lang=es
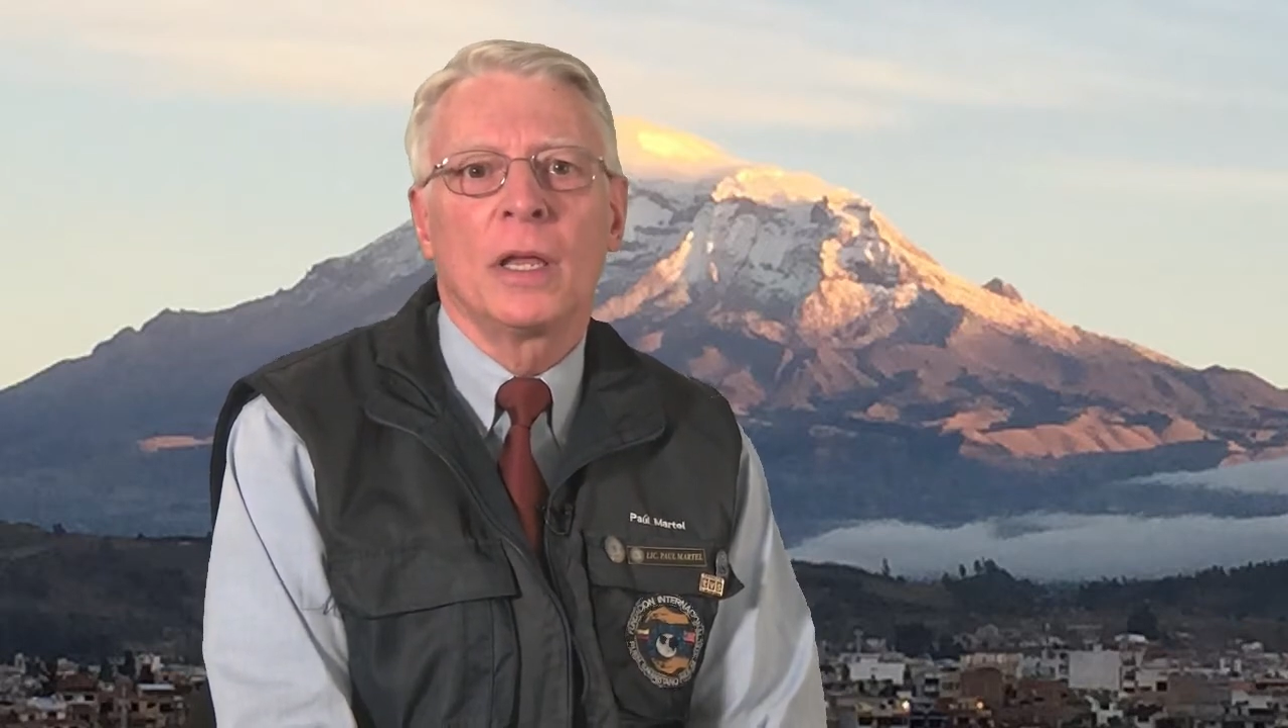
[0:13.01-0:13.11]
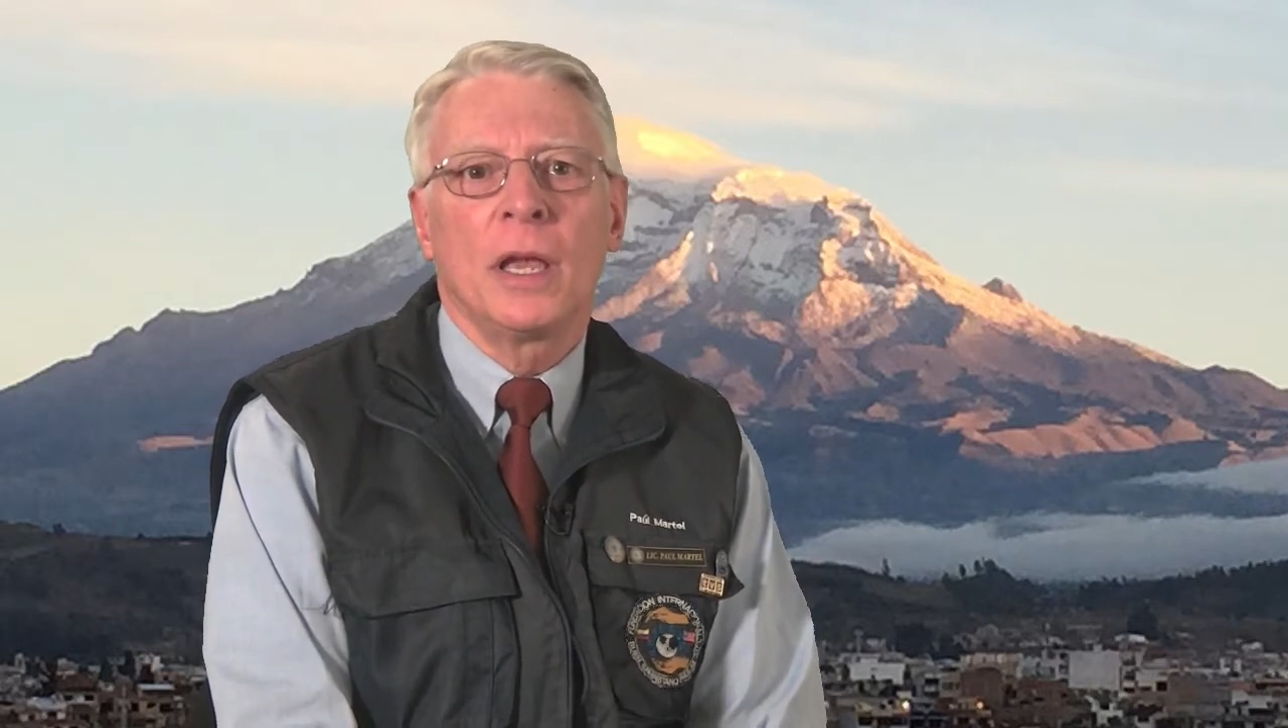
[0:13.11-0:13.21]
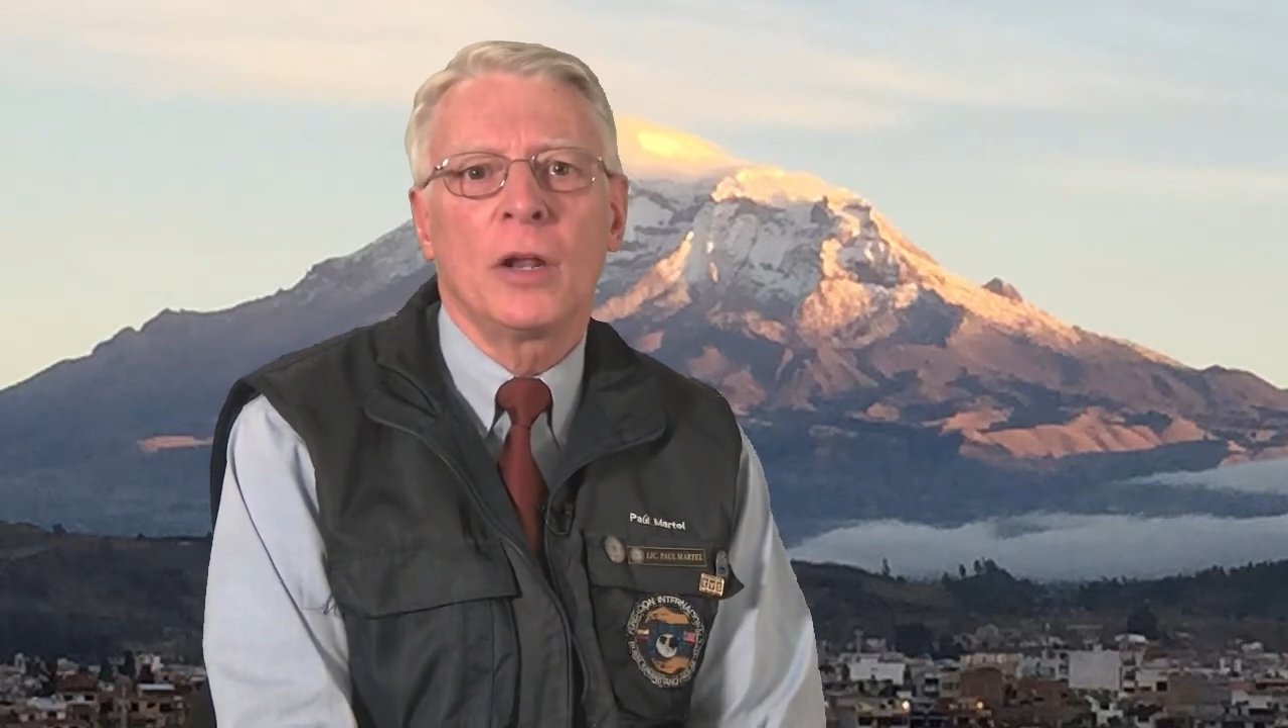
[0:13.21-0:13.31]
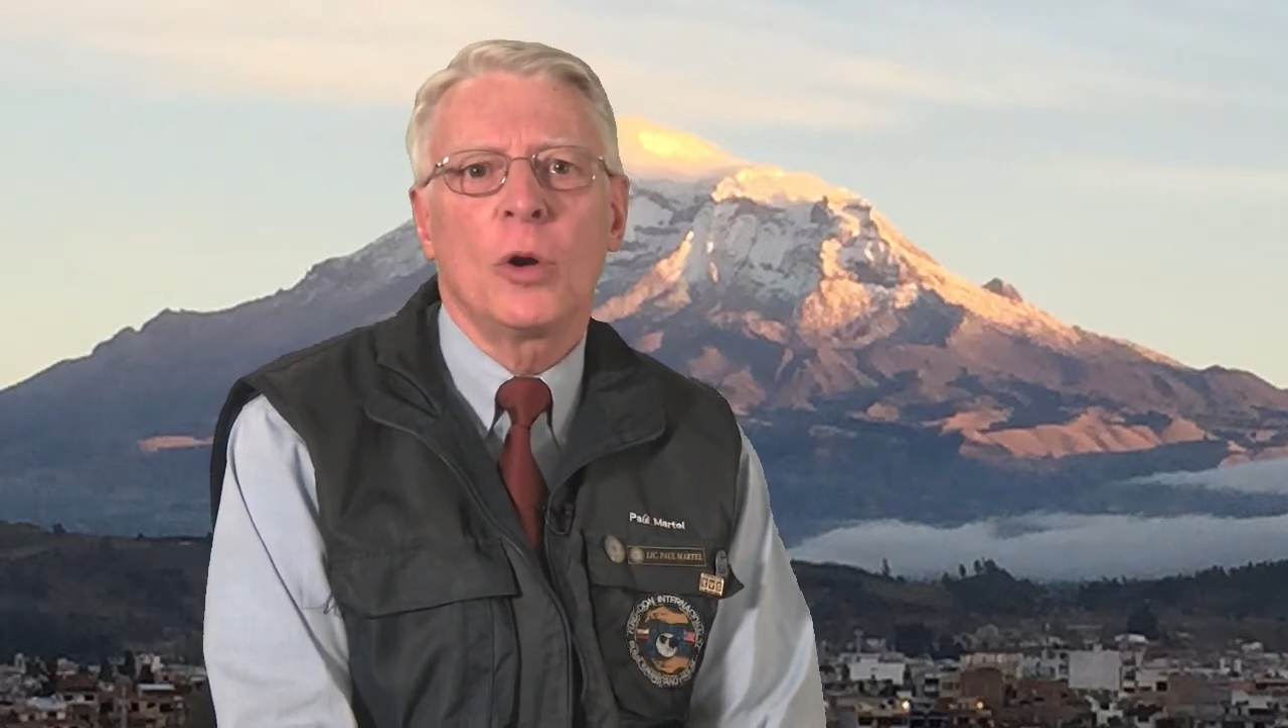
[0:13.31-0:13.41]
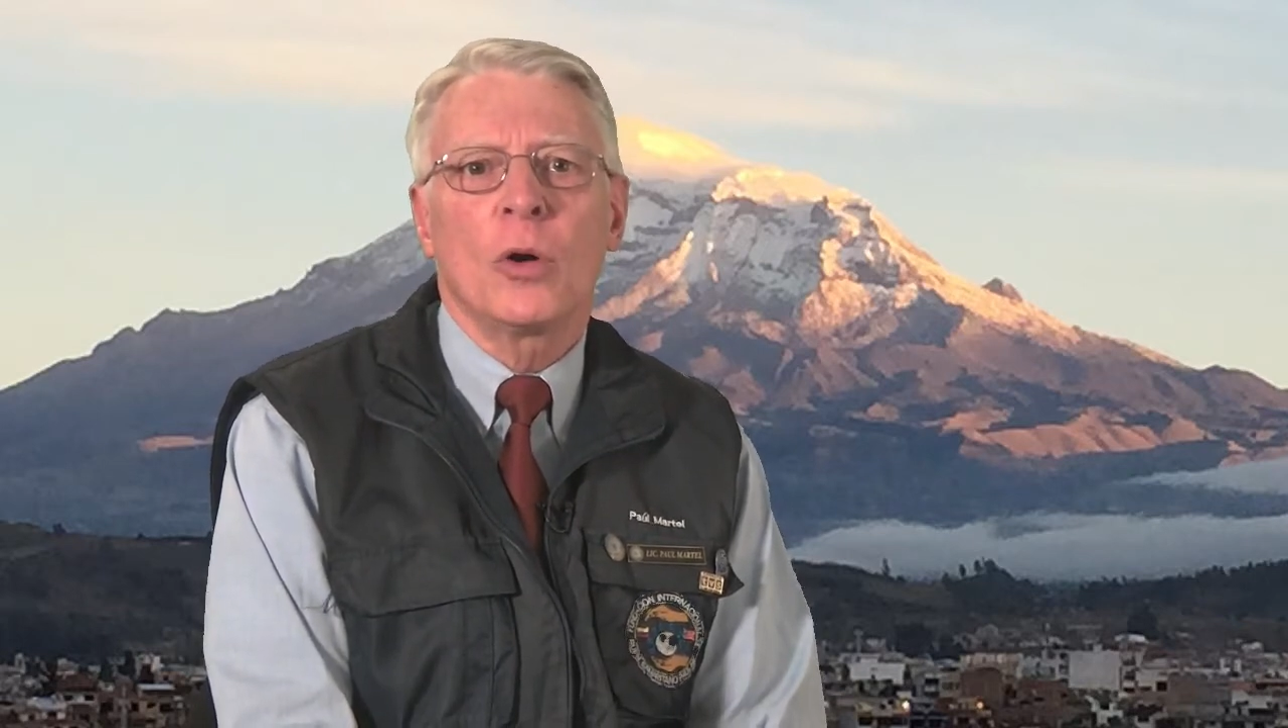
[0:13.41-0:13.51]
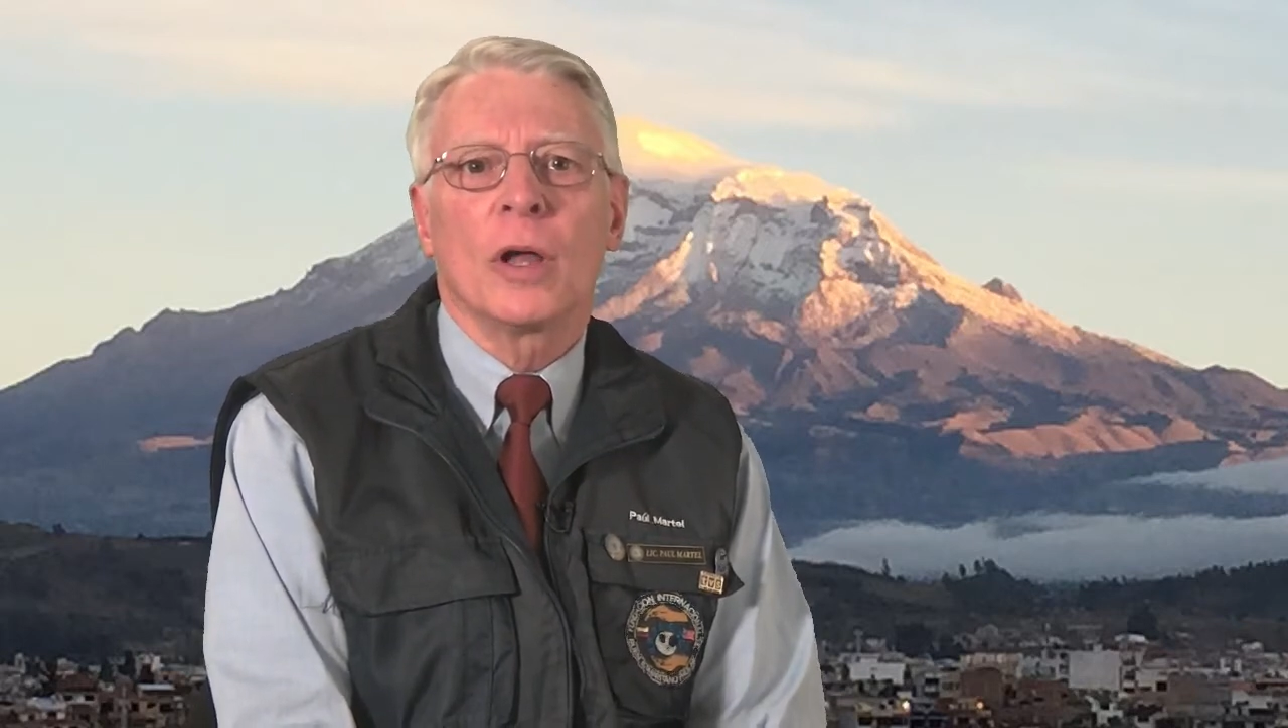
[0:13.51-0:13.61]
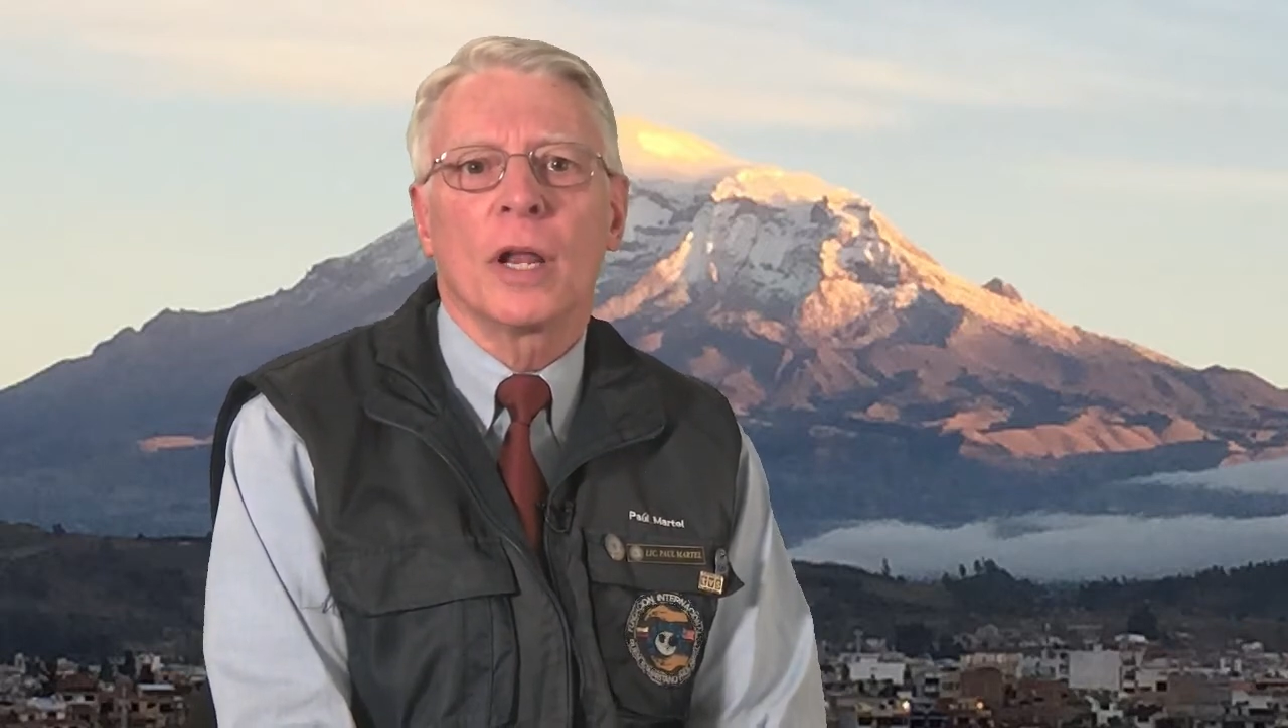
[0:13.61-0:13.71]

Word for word: quiero